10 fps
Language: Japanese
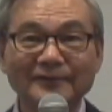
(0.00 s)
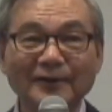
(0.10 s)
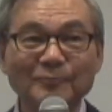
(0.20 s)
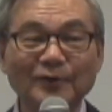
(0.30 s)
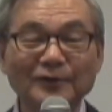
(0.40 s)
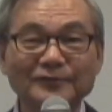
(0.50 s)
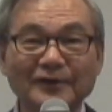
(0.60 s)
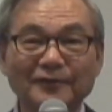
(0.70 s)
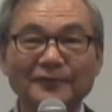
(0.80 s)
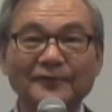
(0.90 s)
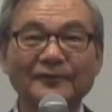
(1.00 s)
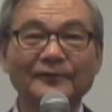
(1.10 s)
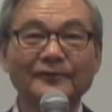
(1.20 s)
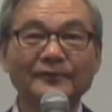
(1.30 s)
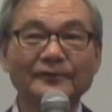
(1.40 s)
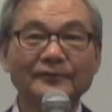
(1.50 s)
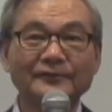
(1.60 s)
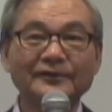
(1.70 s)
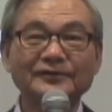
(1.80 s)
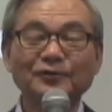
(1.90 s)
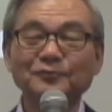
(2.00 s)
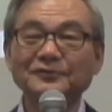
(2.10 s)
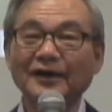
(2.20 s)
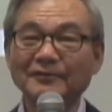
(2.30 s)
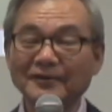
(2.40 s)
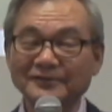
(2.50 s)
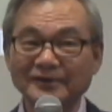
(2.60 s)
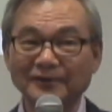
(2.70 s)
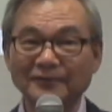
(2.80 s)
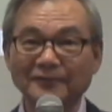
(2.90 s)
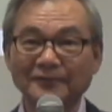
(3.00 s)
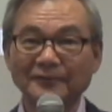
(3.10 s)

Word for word: ランプはいくつあるのじゃあ食台はいくつあるの